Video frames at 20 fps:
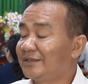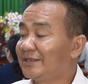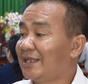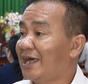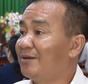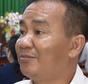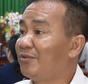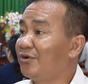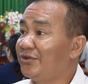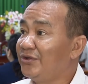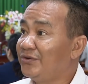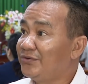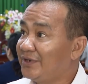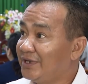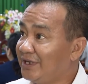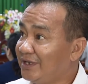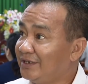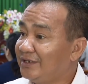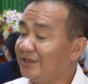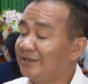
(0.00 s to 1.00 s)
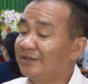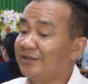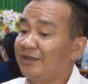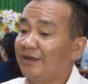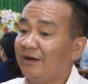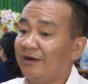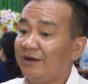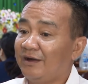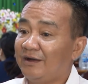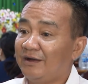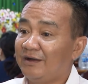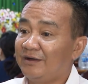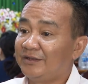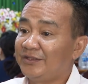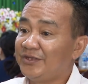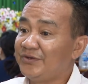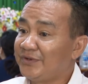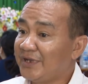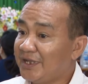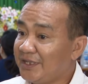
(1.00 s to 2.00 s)
tạo mọi điều kiện cho
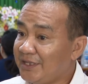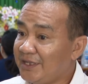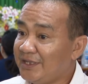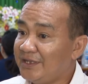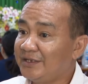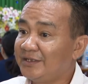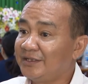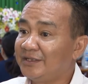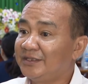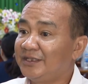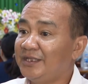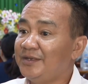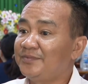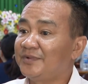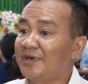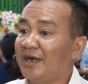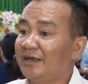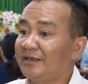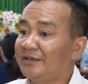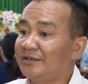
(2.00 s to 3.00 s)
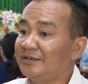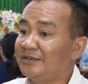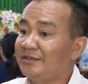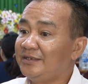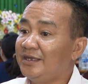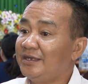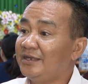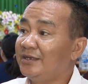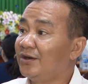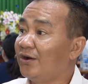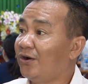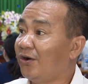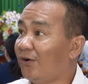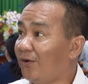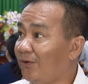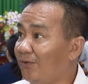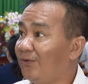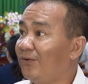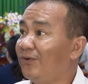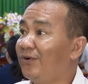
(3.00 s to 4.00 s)
điều tra viên tiếp cận được với
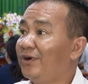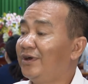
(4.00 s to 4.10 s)
hộ